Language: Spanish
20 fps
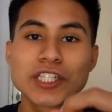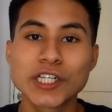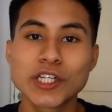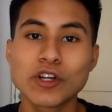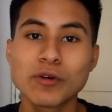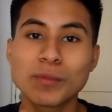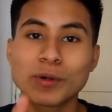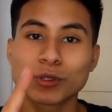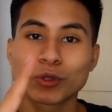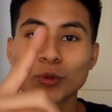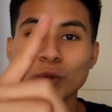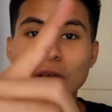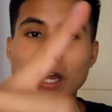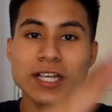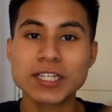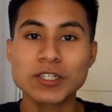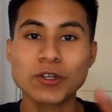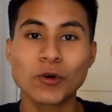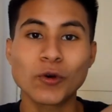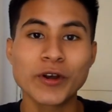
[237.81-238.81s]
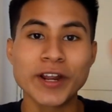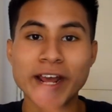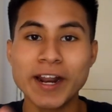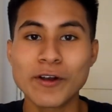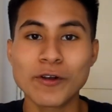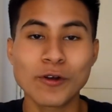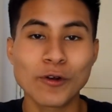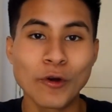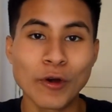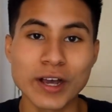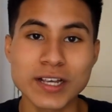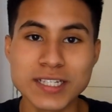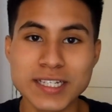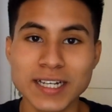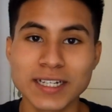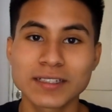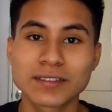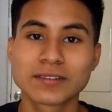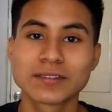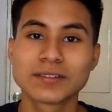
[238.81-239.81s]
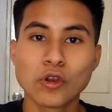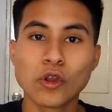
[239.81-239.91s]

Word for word: chino, portugués portugués, coreano, lo que sea.